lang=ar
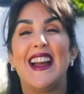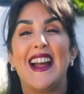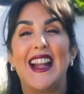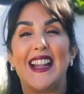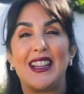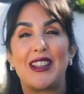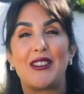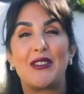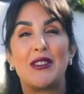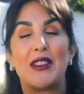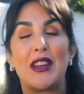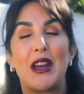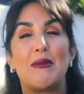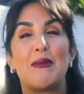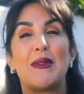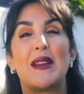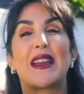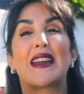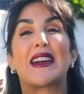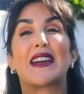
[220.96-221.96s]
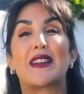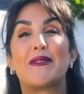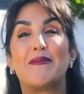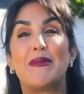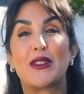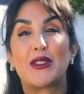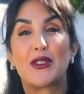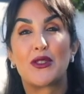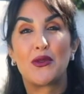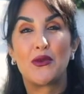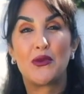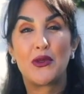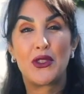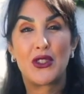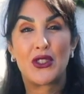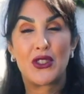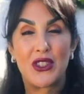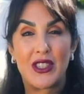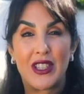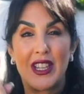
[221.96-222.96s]
عندك اون امي قريبه
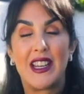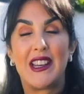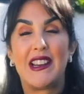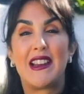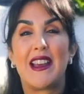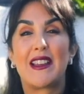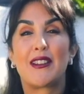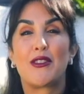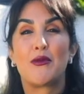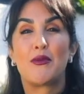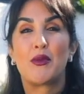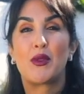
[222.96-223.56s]
تزوج ديري لها هاد لو